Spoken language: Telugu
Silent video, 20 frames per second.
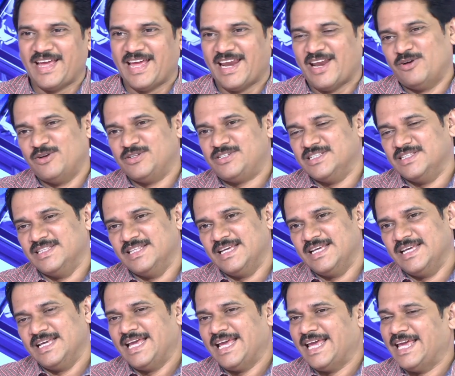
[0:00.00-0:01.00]
ఎలా వచ్చింది
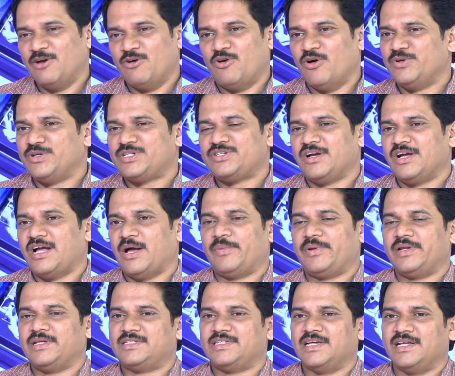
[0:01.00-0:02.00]
ఇంకో విషయం
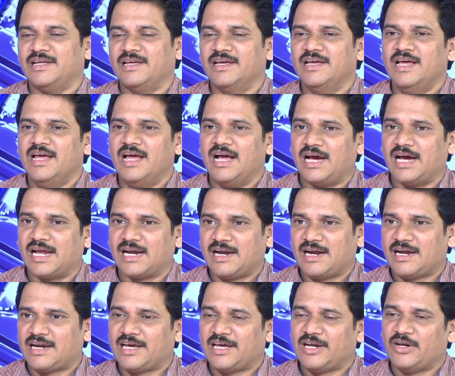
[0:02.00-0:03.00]
గమనించాలి
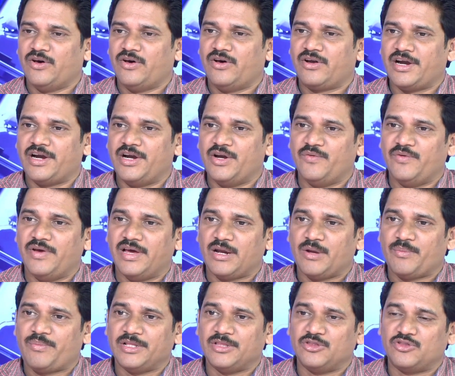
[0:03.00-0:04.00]
కర్ణాటకలో రెండు వేల
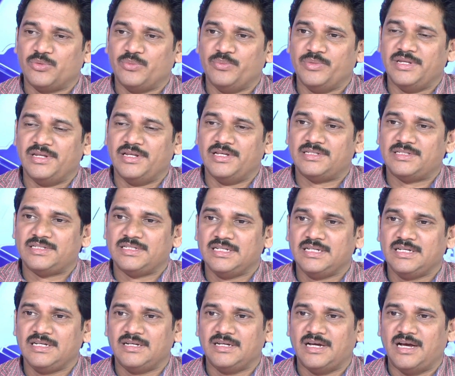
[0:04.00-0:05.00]
పంతొమ్మిది నుంచి
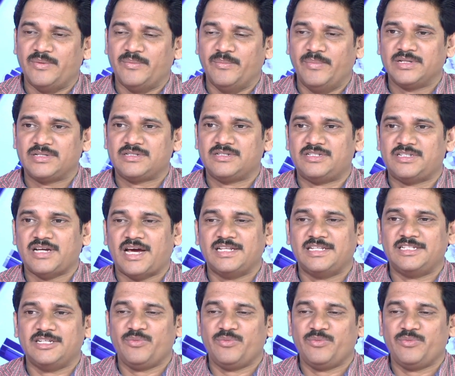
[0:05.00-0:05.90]
బస్సు ఛార్జీలు